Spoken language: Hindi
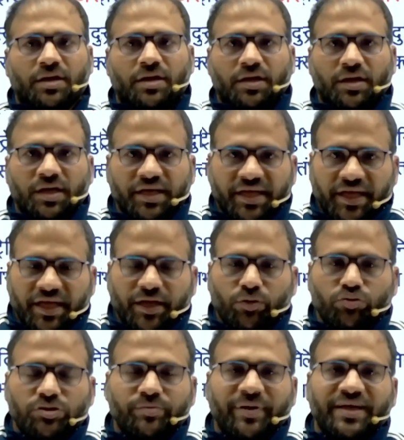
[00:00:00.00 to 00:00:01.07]
ही
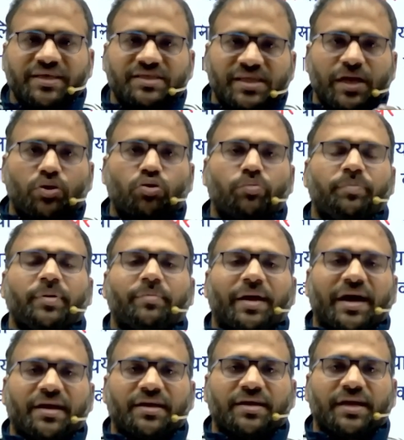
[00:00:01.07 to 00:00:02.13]
उसमें स्थल रूप में बाहर
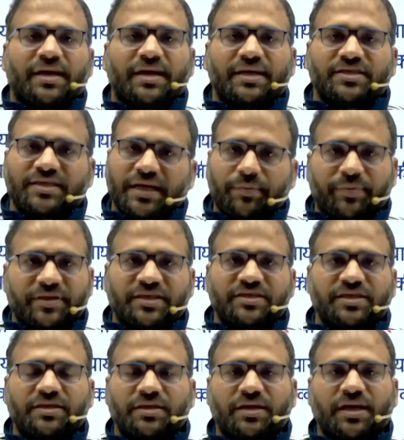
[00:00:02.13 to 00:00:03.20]
निकल रहा है छह
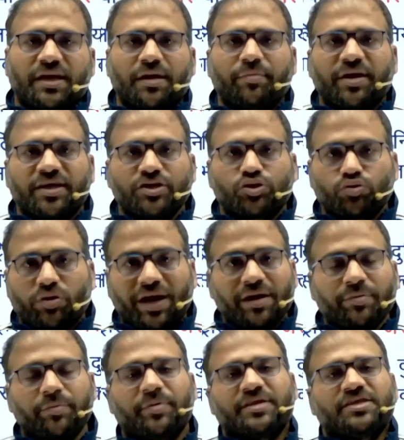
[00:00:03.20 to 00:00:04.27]
प्रतिशत निकल रहा है बाकी चौरानवे
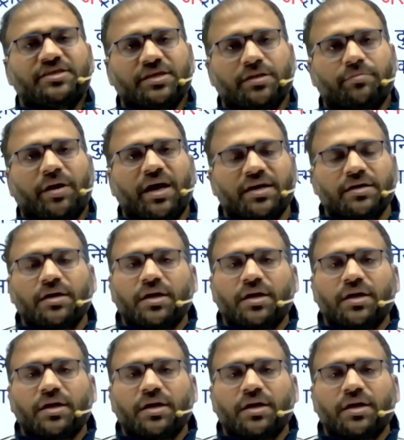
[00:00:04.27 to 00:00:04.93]
प्रतिशत भाग